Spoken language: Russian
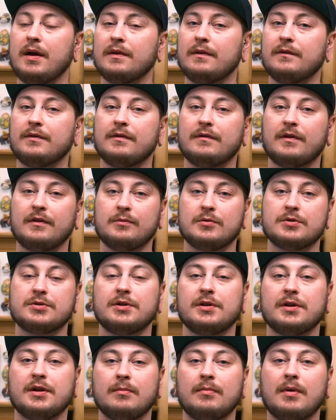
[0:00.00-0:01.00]
это
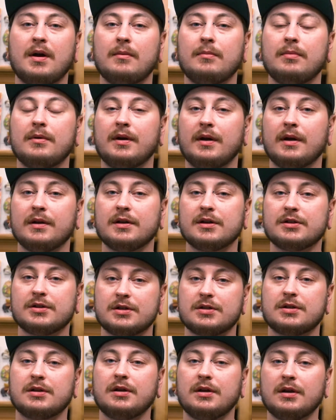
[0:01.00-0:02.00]
всевозможные кебабы, это
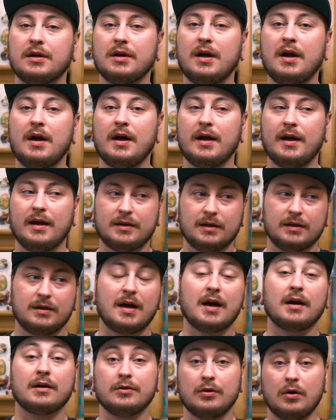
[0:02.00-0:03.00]
шашлык, это так.